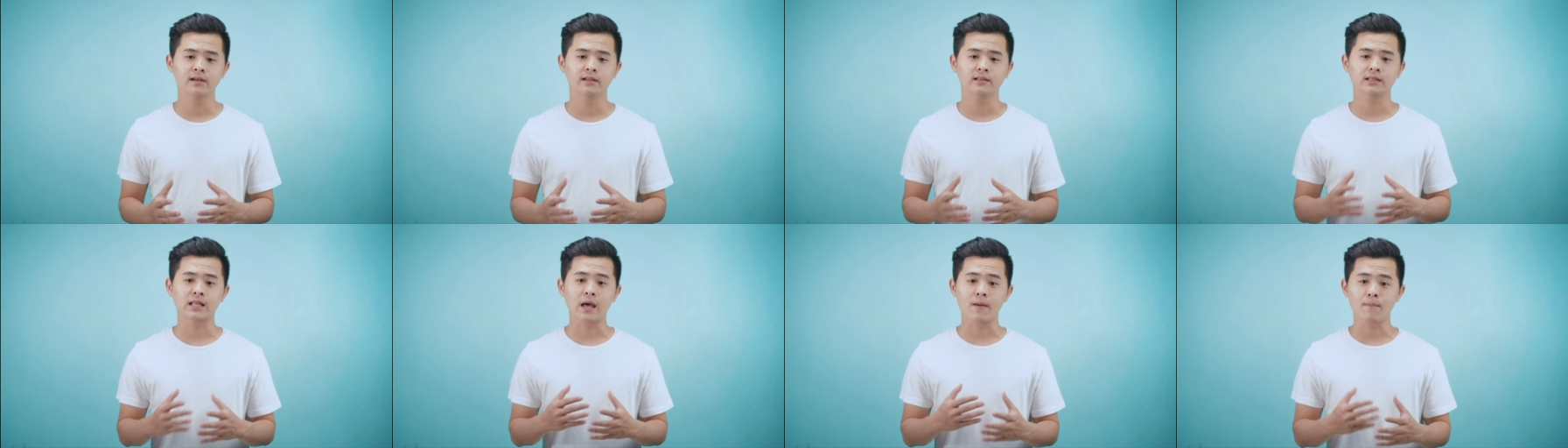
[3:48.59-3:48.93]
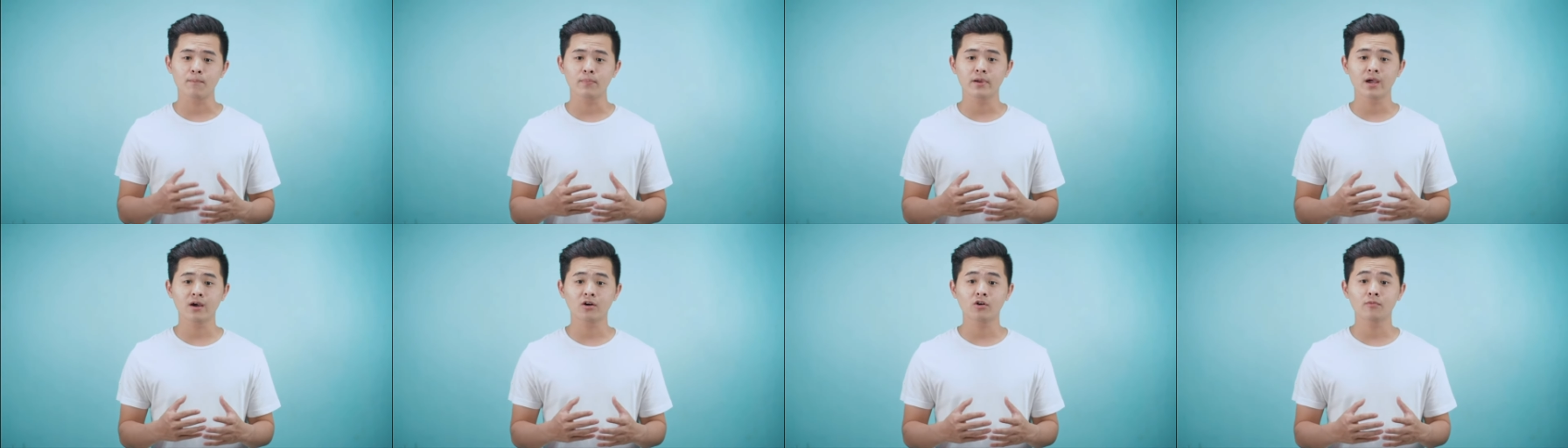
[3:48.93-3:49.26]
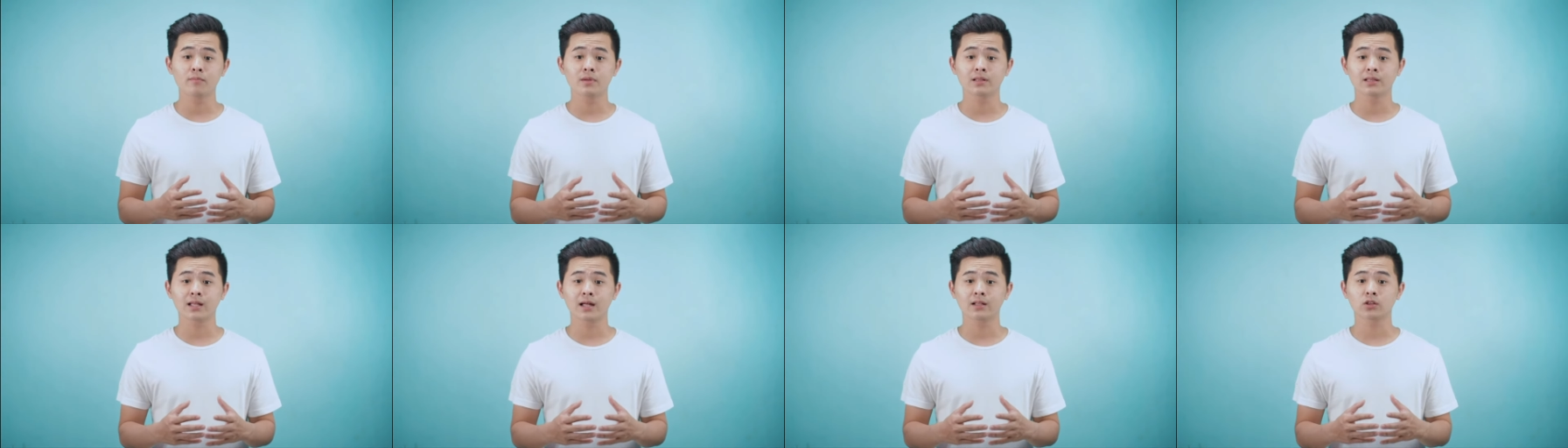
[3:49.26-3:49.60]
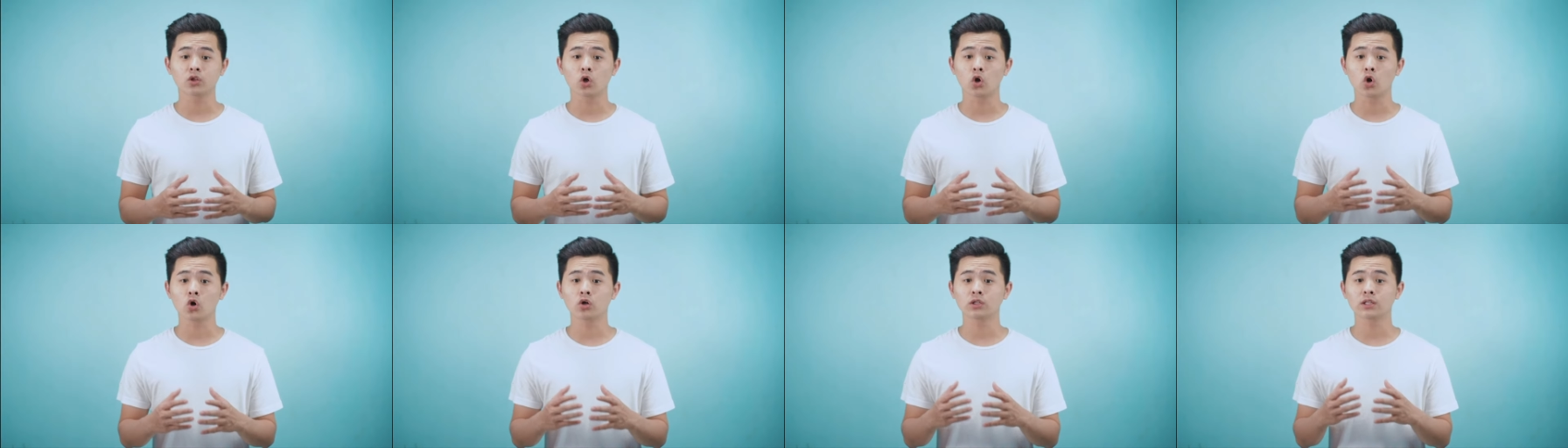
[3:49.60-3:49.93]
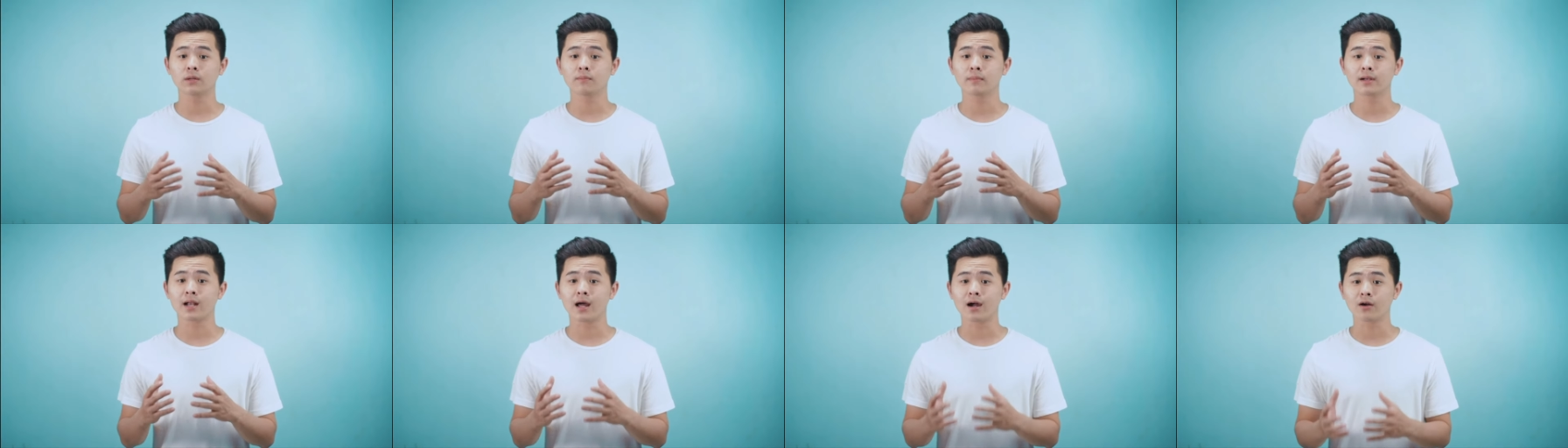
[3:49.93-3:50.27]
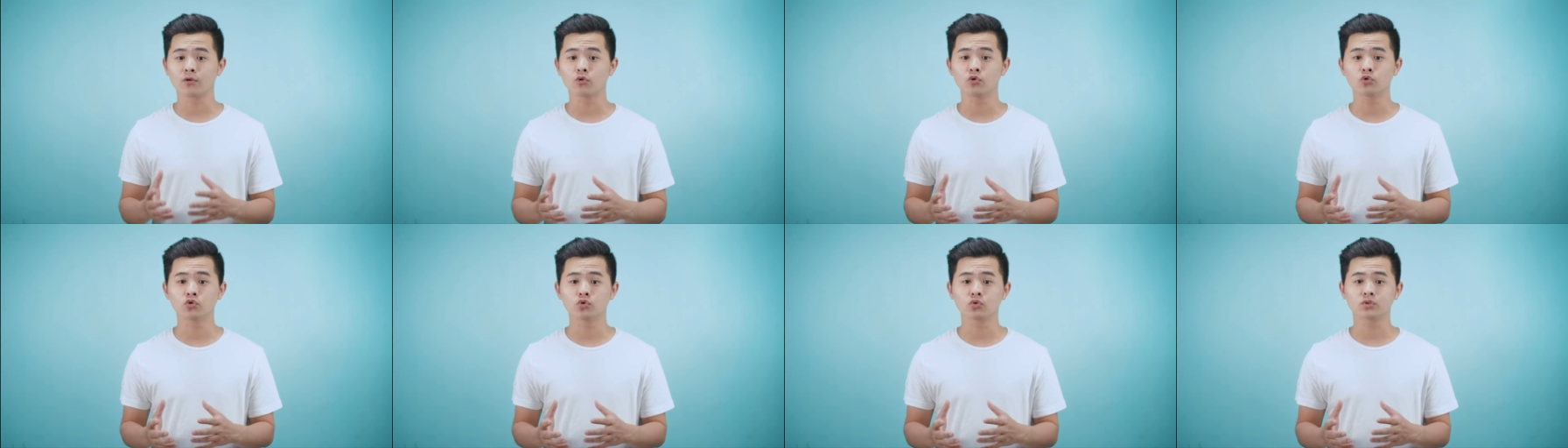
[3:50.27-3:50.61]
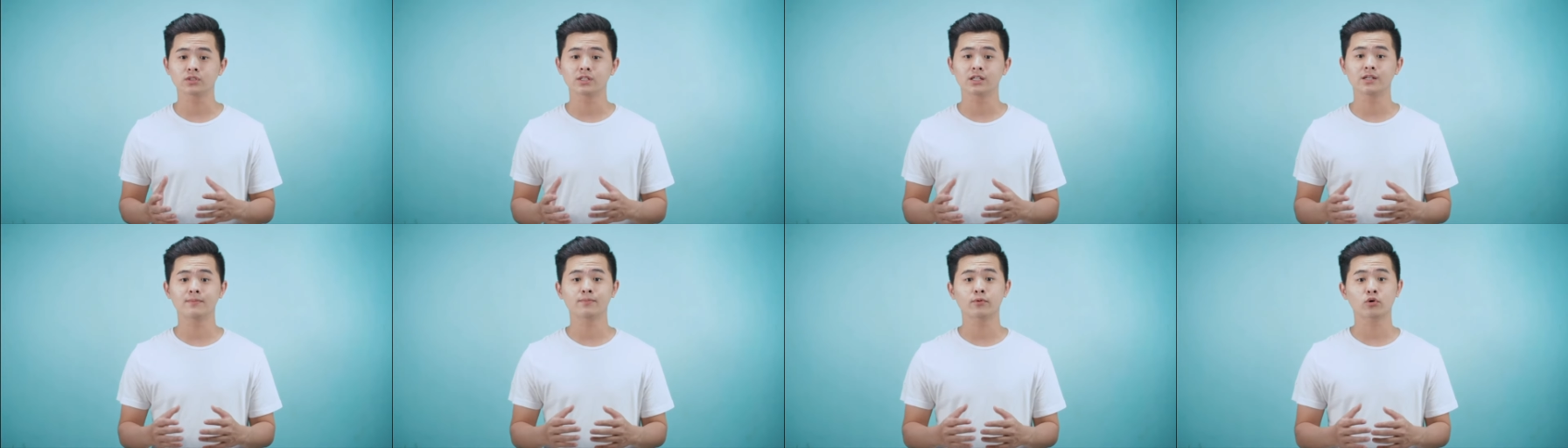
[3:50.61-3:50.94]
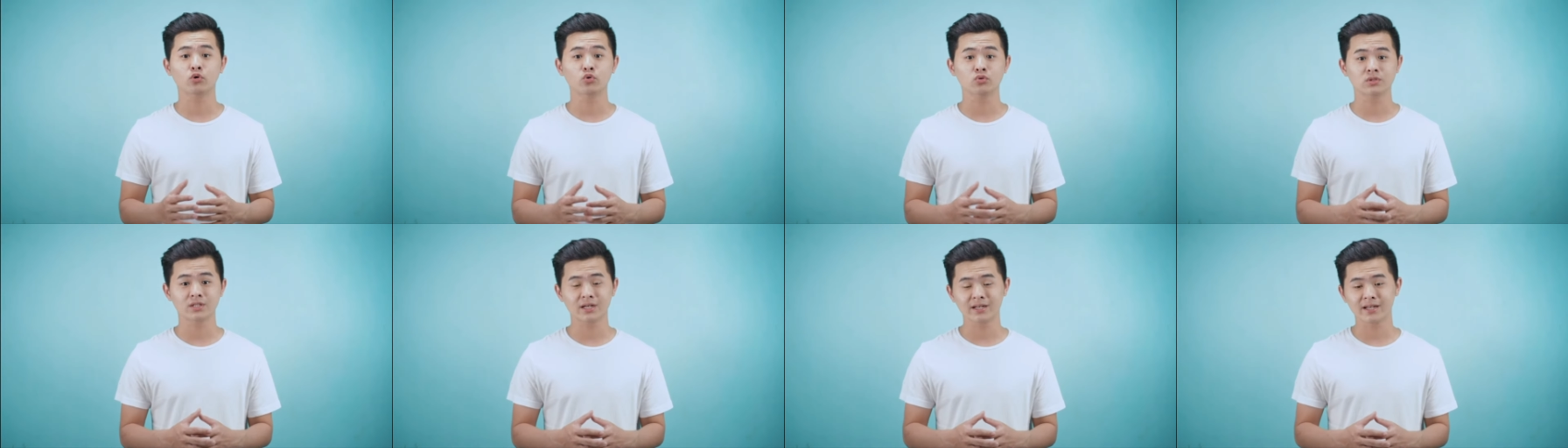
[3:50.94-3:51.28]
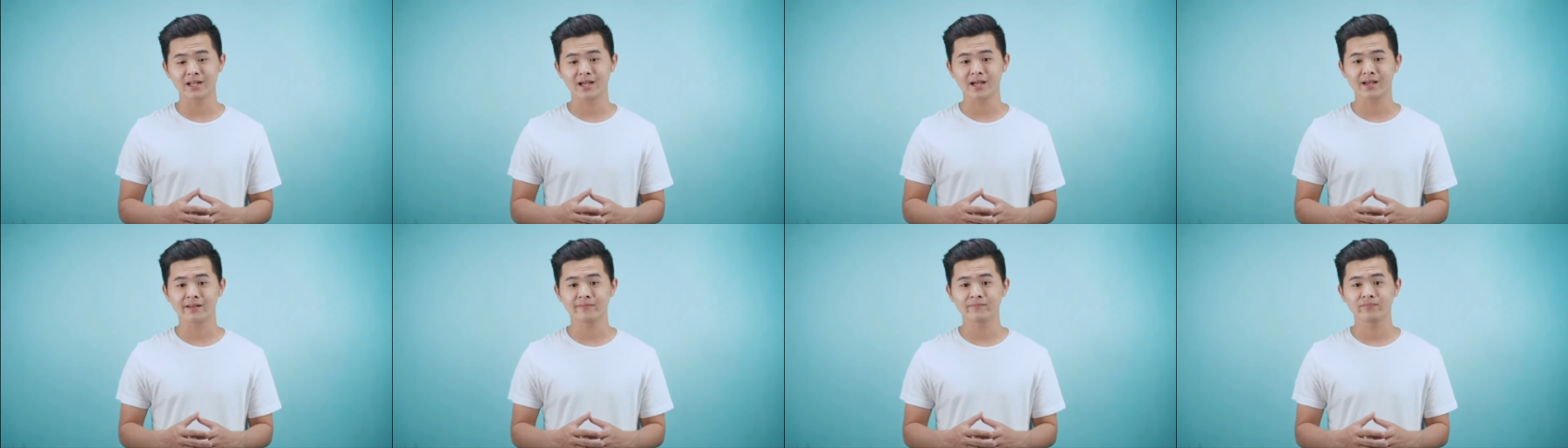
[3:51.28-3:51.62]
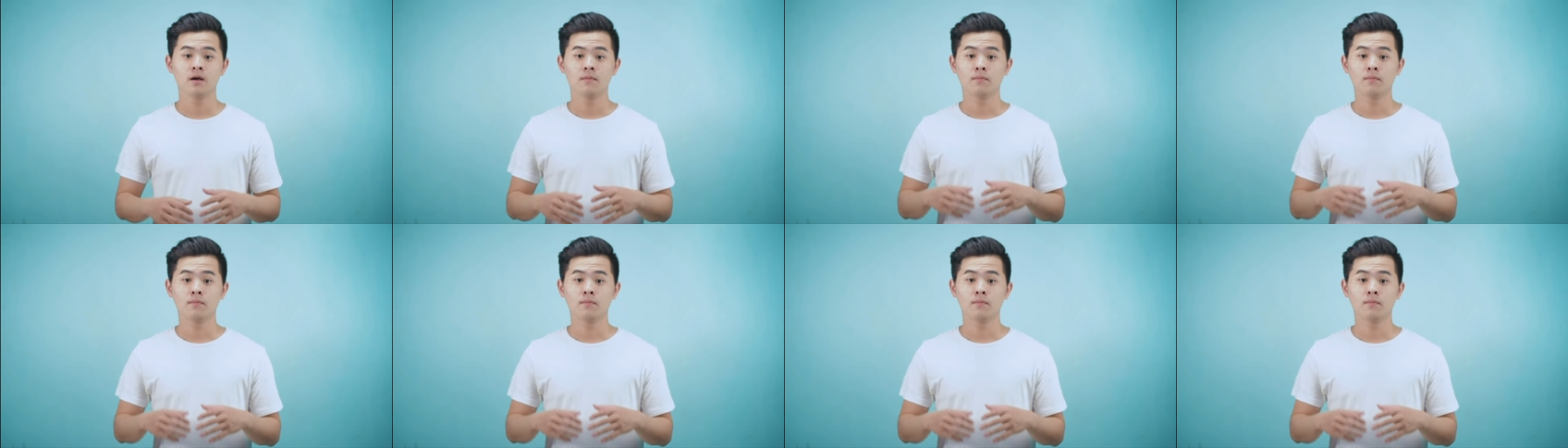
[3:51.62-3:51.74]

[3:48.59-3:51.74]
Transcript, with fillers: tapi aku minta tolong teman aku untuk jadi produsernya